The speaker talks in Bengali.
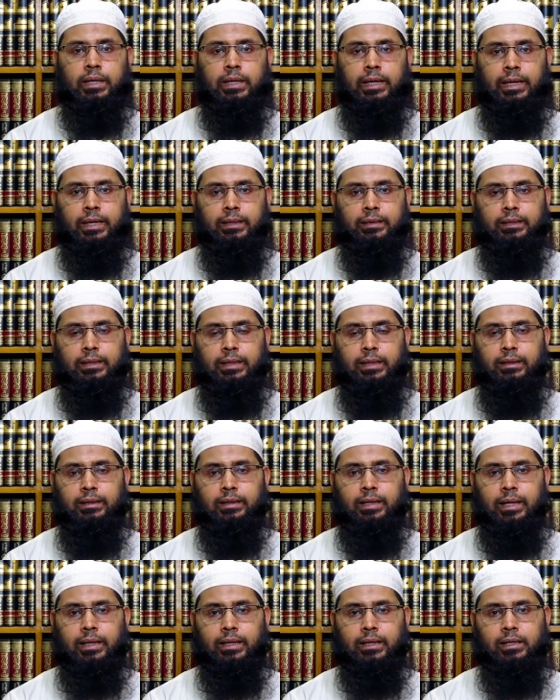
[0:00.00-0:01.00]
এর দিন
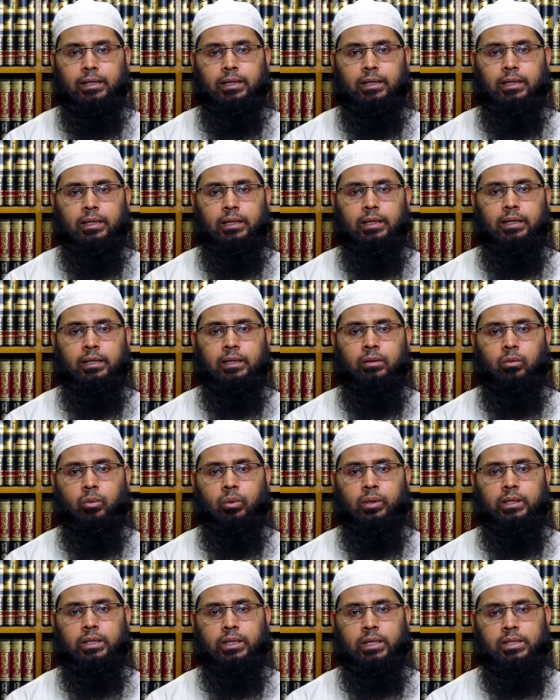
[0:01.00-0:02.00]
তারিখ নিয়ে
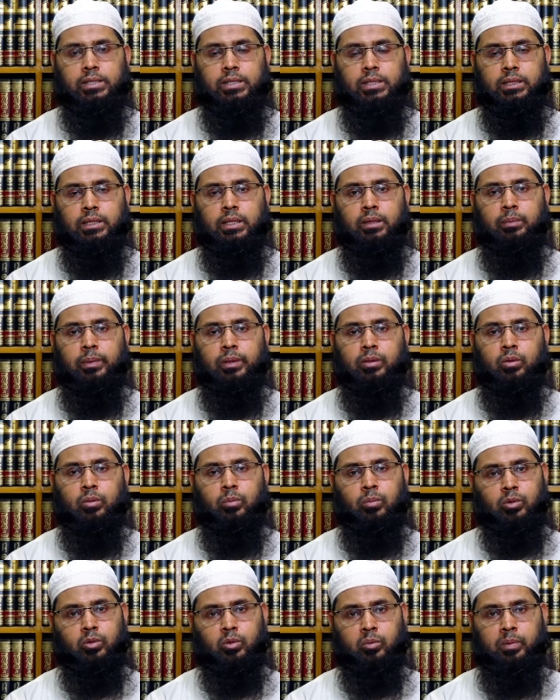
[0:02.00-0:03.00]
ঐতিহাসিকদের ভেতর
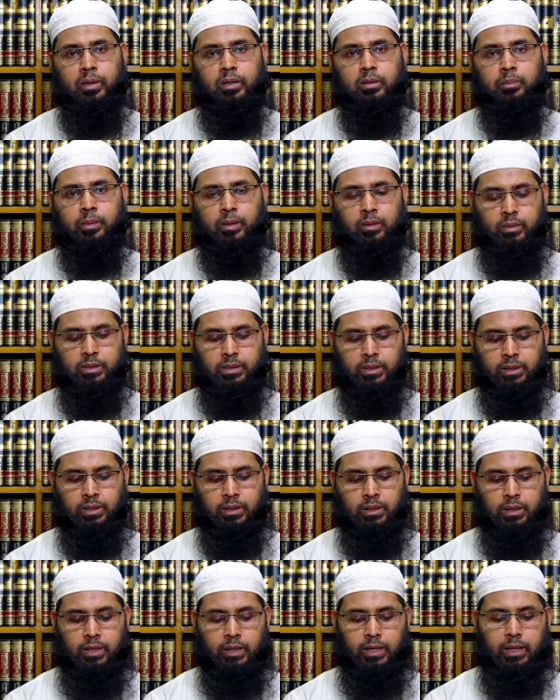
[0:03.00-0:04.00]
মতভেদ পাওয়া যায়
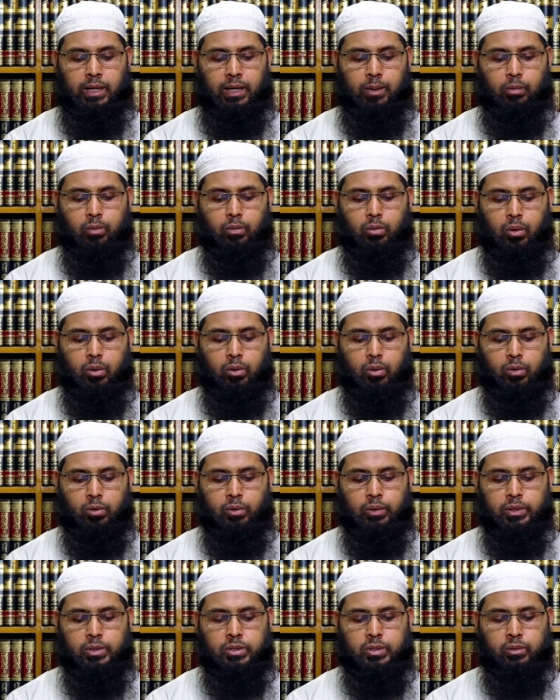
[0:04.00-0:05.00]
এবং কখন
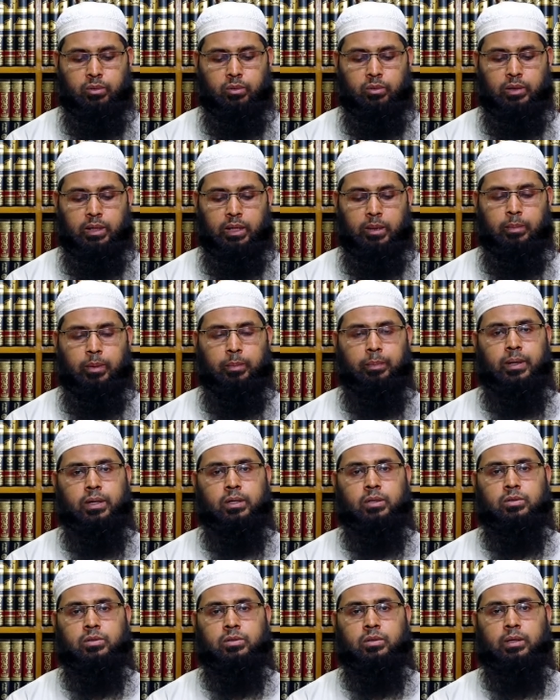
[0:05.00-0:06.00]
হয়েছিল এ ব্যাপারে
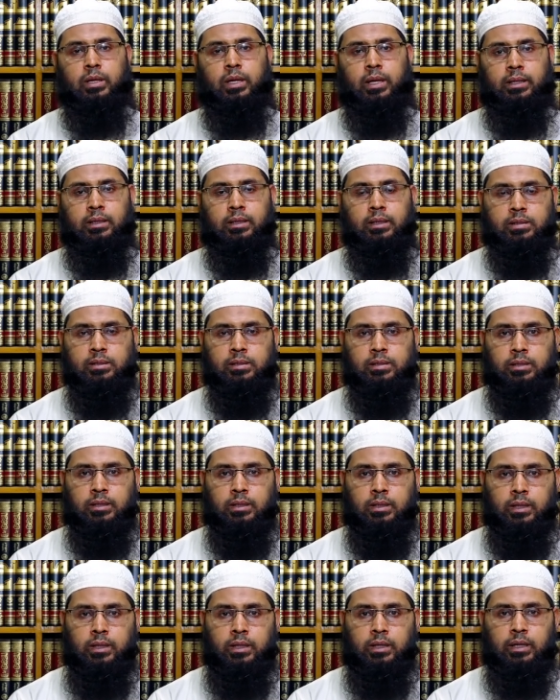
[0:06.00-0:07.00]
সহিহাদিস
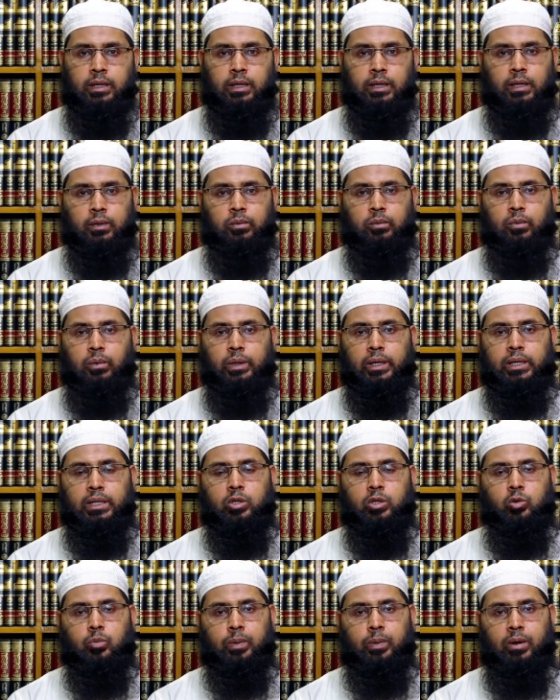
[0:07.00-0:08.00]
হাদিস এর কোনো
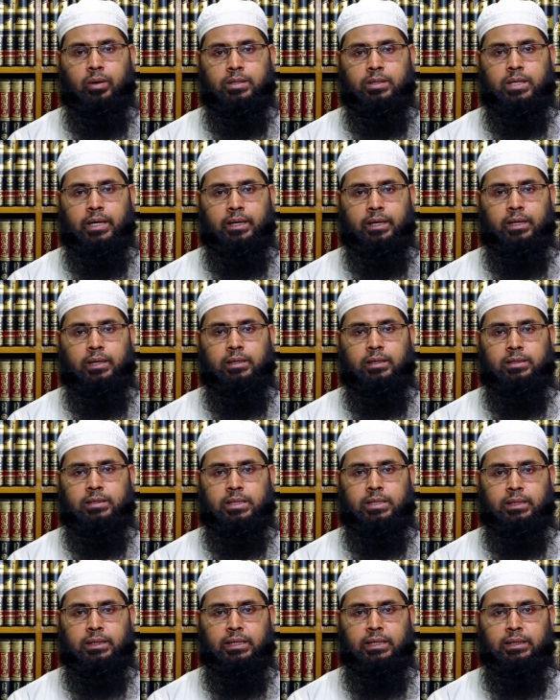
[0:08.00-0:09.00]
একটিও পাওয়া যায় না
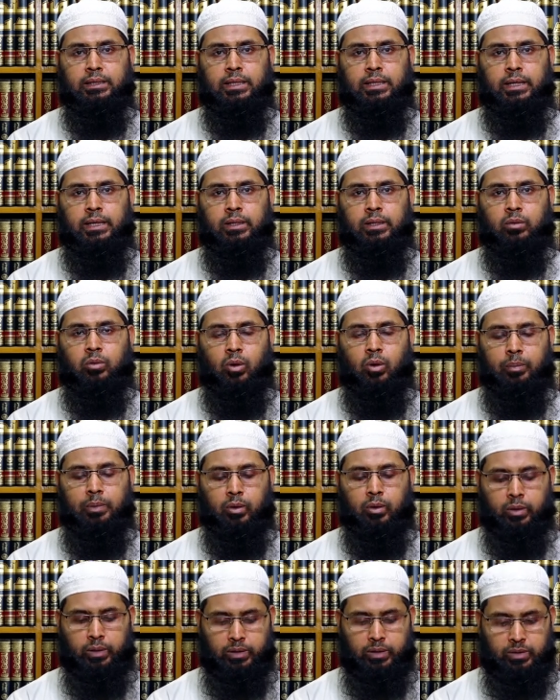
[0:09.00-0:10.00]
যে দিন তারিখ কবে
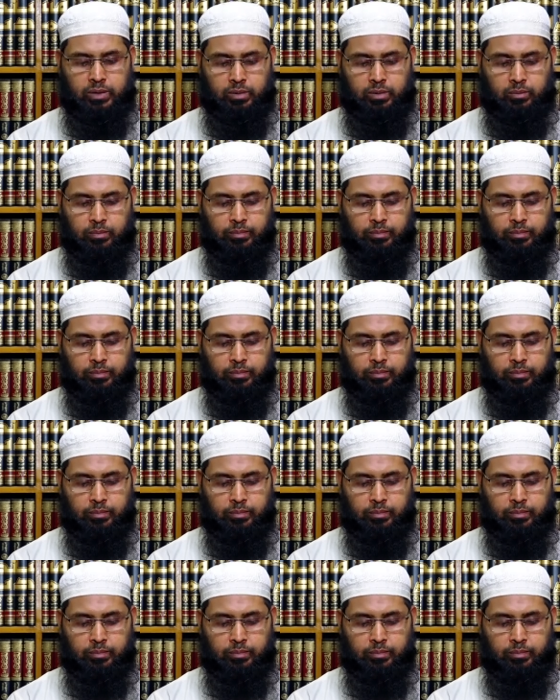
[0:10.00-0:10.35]
হয়েছিল